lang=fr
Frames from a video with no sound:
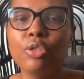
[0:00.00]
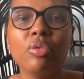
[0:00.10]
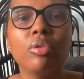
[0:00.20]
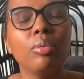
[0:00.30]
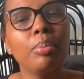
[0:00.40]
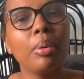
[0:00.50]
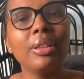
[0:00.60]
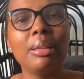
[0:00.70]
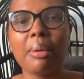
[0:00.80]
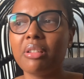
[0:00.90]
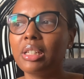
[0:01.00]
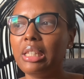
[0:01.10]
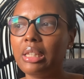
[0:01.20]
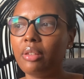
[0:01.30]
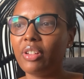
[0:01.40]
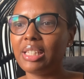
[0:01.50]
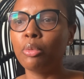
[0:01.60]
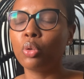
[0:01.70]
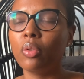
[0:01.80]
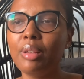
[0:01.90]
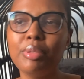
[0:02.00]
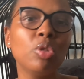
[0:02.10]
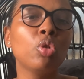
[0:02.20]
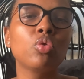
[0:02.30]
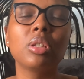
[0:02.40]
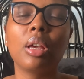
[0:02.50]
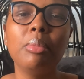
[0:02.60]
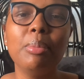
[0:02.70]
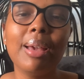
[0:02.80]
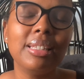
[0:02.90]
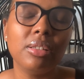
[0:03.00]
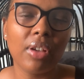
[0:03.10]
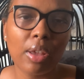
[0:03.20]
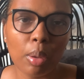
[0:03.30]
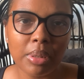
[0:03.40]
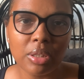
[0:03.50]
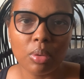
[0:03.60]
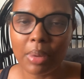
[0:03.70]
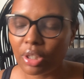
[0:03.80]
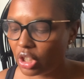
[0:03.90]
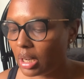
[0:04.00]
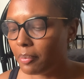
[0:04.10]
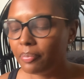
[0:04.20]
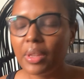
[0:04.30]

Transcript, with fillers: J'ai voulu prendre des parfums qui étaient facilement trouvables. Sinon, je vous aurais mis By the Fireplace de Margiela.